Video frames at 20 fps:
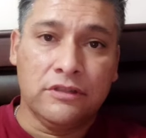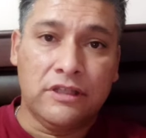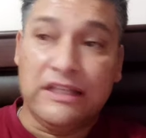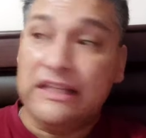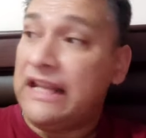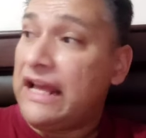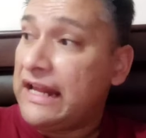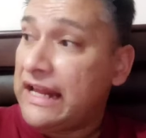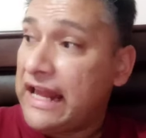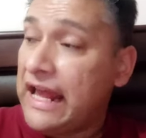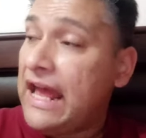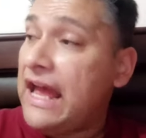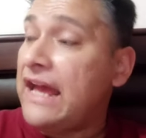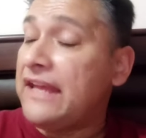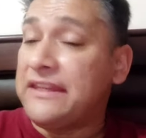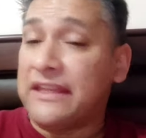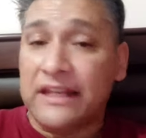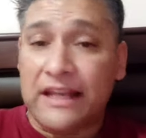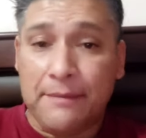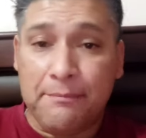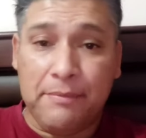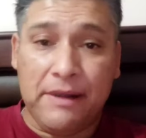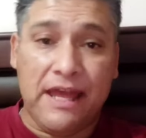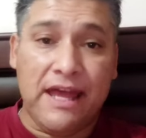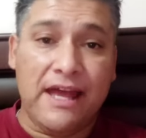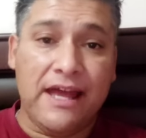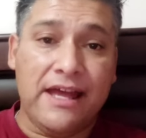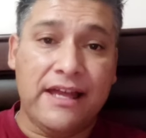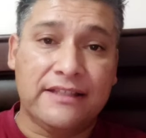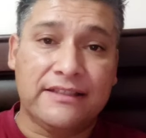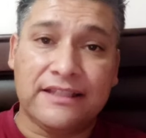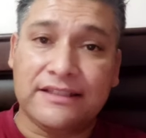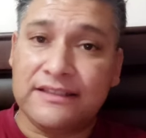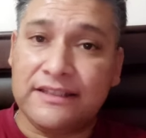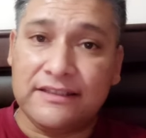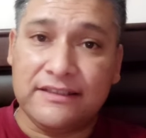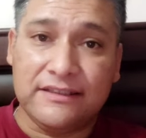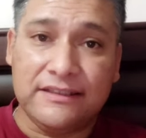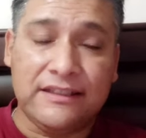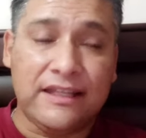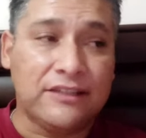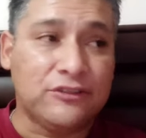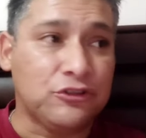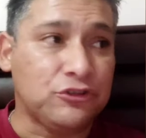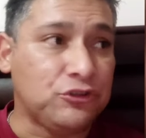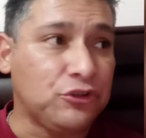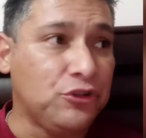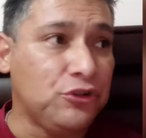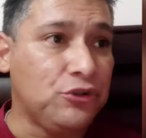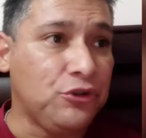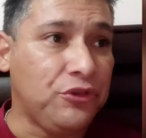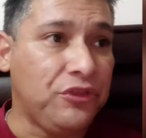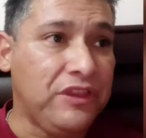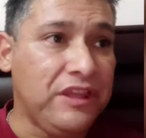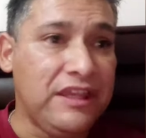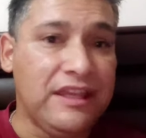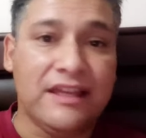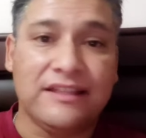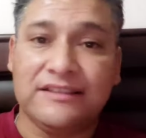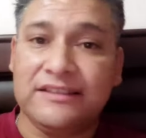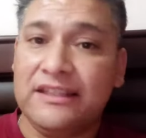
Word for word: en las calles, en las plazas, asesinatos todos los días,